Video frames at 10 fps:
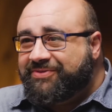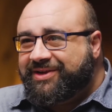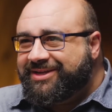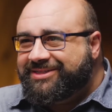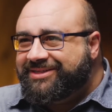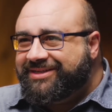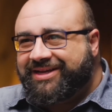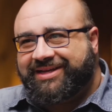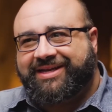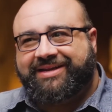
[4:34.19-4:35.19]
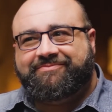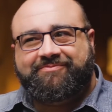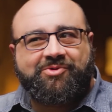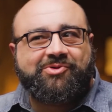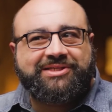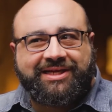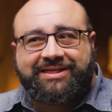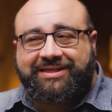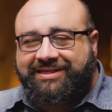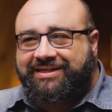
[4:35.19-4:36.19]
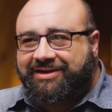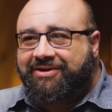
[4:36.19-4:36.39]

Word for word: сложными с технической точки зрения.